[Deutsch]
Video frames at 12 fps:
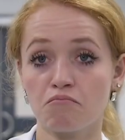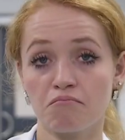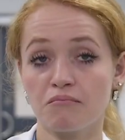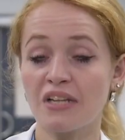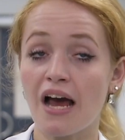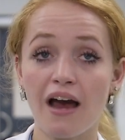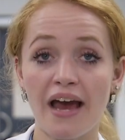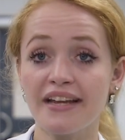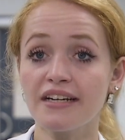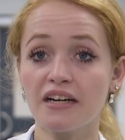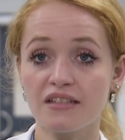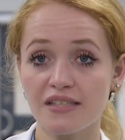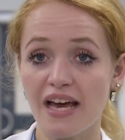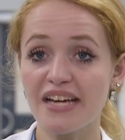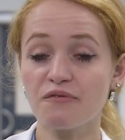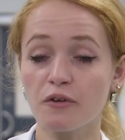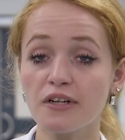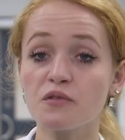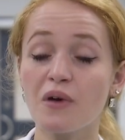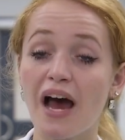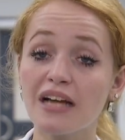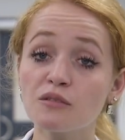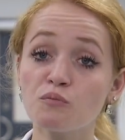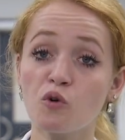nach einiger Zeit wirklich zu
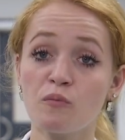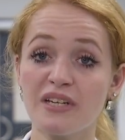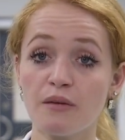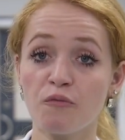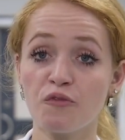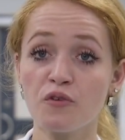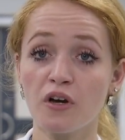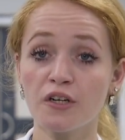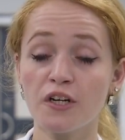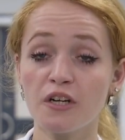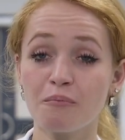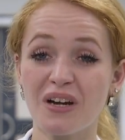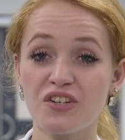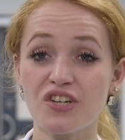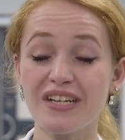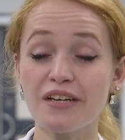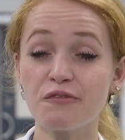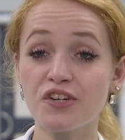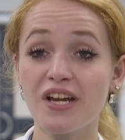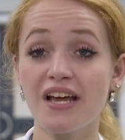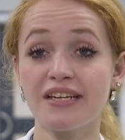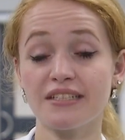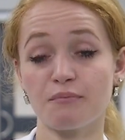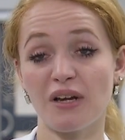Atemproblemen führen können. Man schläft
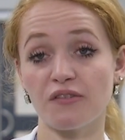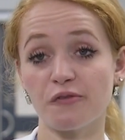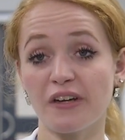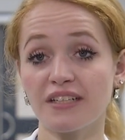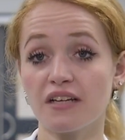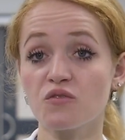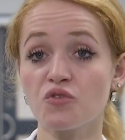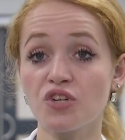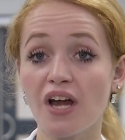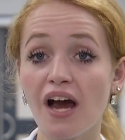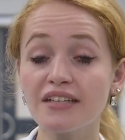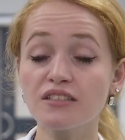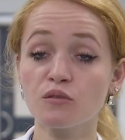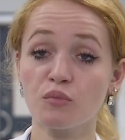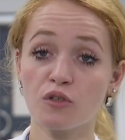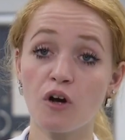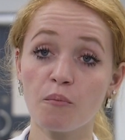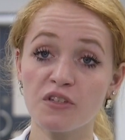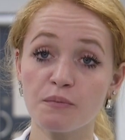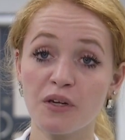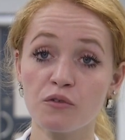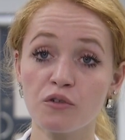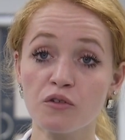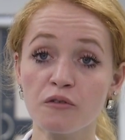schlecht, man fängt an zu schnarchen und bekommt nicht mehr
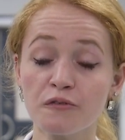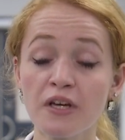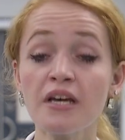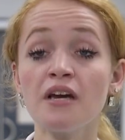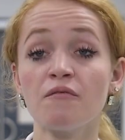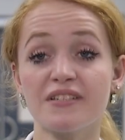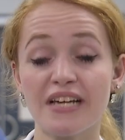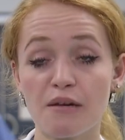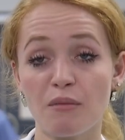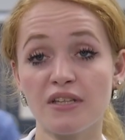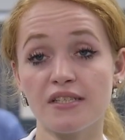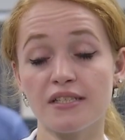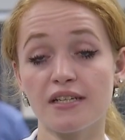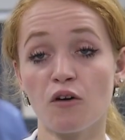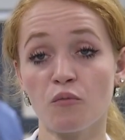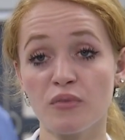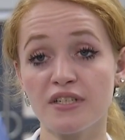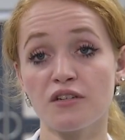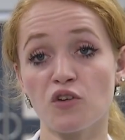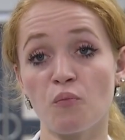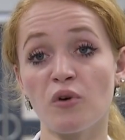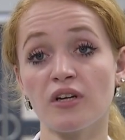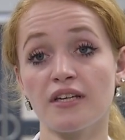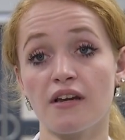gut Luft, weshalb man sich da unbedingt
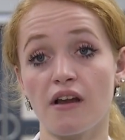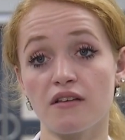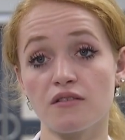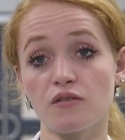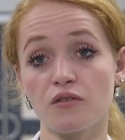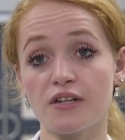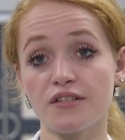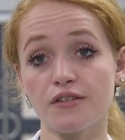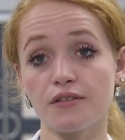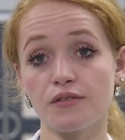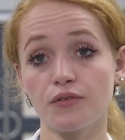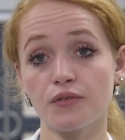operieren lassen sollte.